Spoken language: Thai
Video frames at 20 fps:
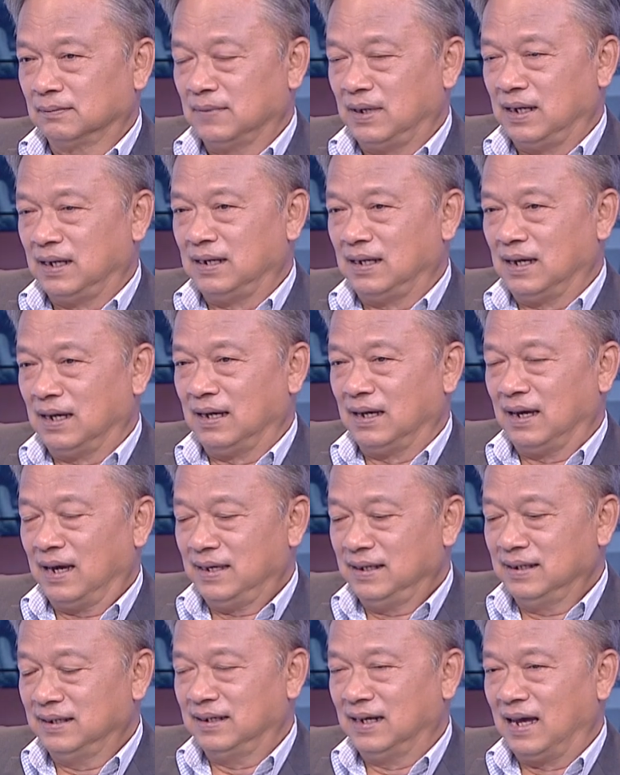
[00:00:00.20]
นั้นเนี่ย
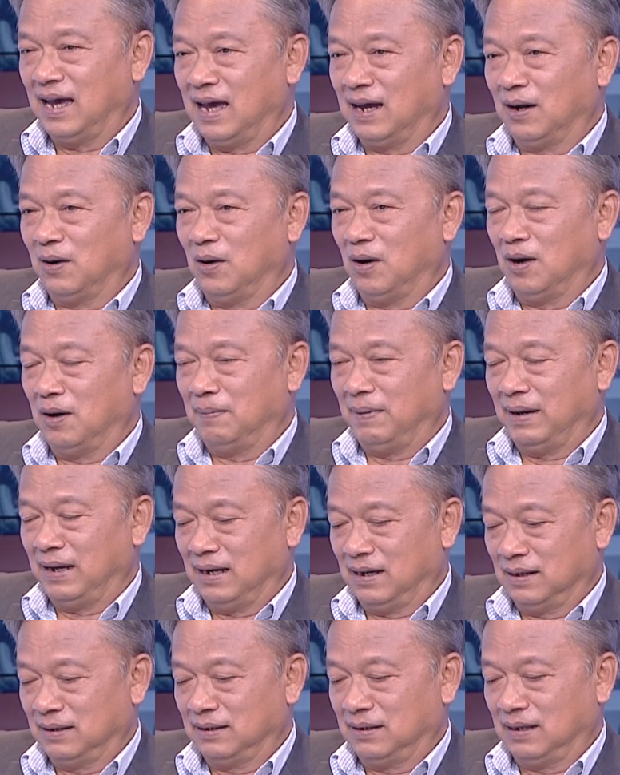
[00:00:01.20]
ยื่นห้าข้อไป
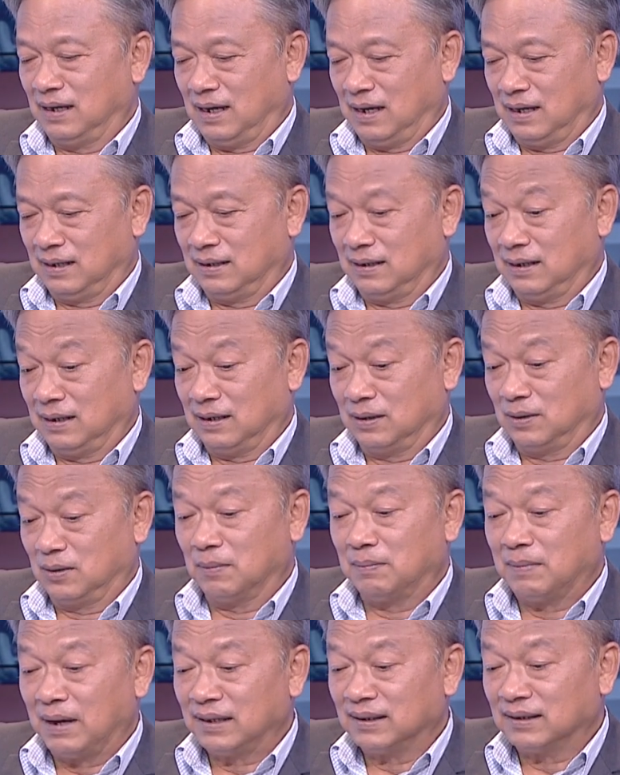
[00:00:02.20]
แล้วก
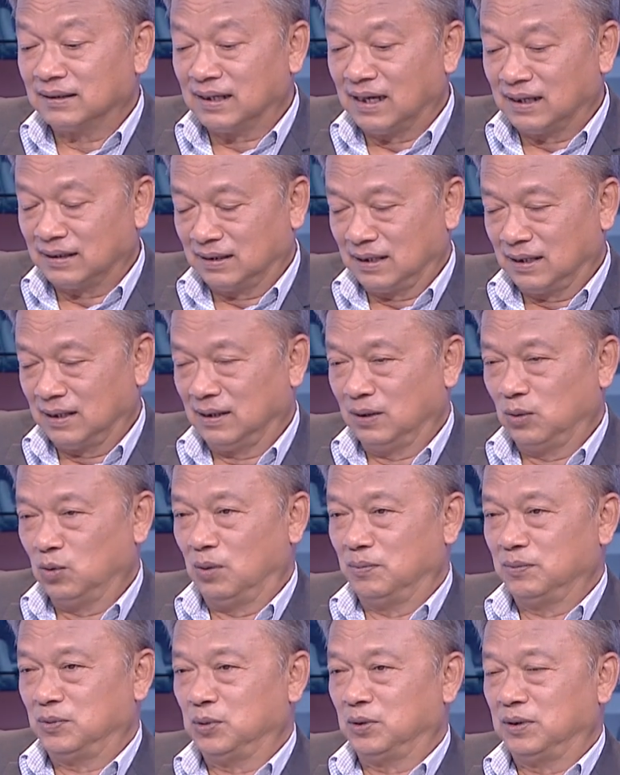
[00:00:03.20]
ฎหมายต่างๆรว
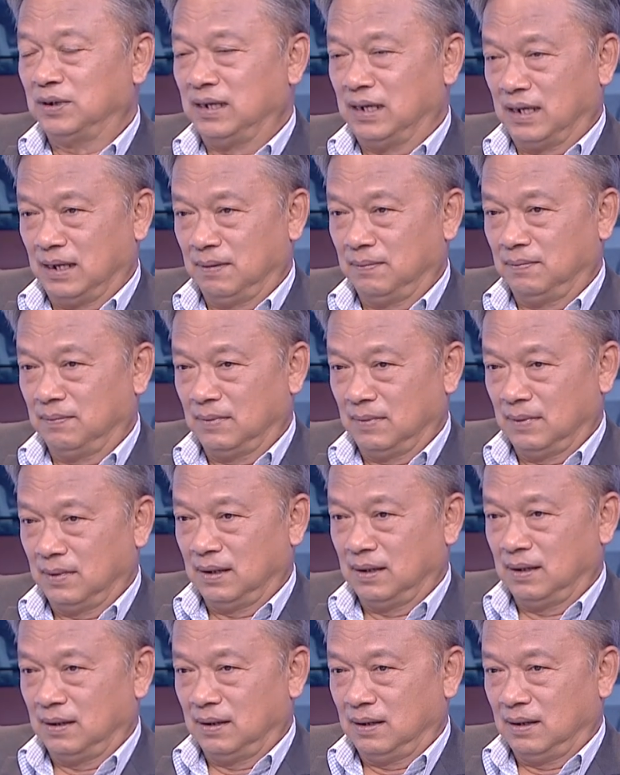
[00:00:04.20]
มชุดเนี่ย
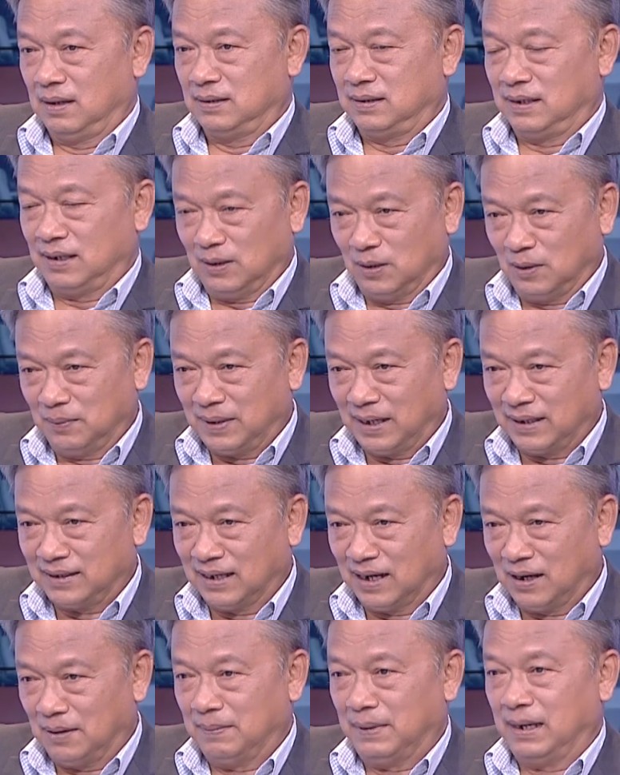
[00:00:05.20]
เสรีรวมไทยจะ
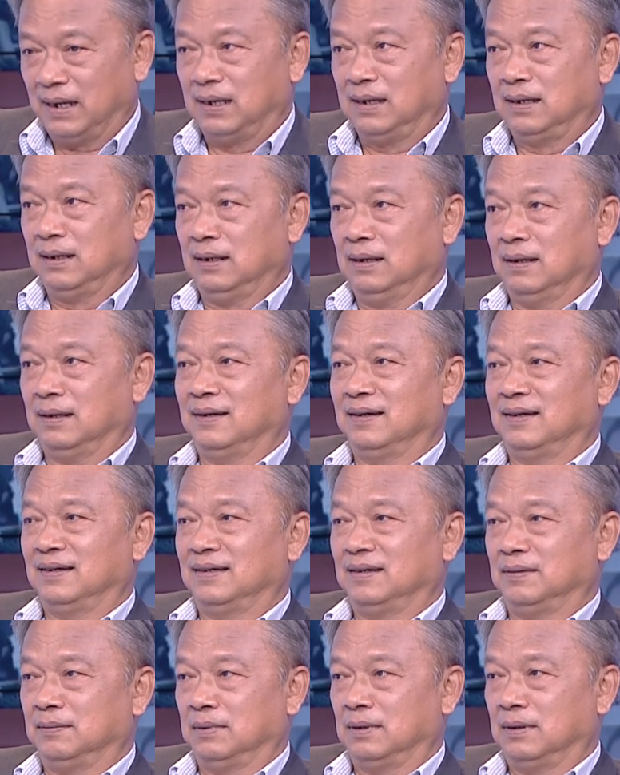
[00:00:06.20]
เอาไหม
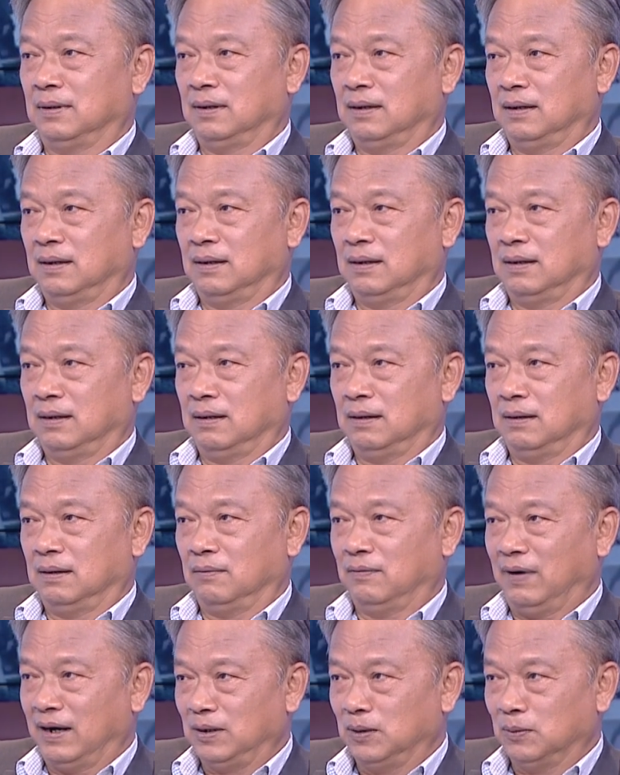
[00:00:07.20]
ครับ
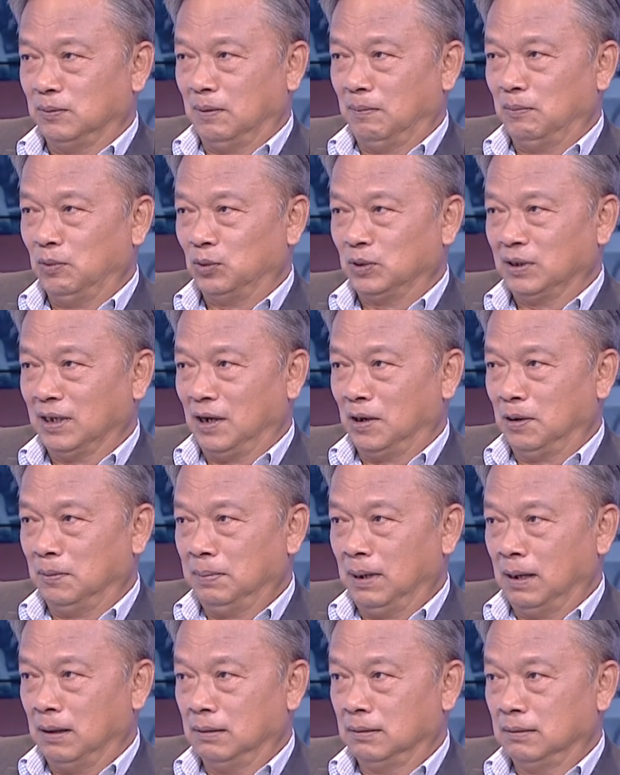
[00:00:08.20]
วันอยู่บำรุงจะเอาเปล่า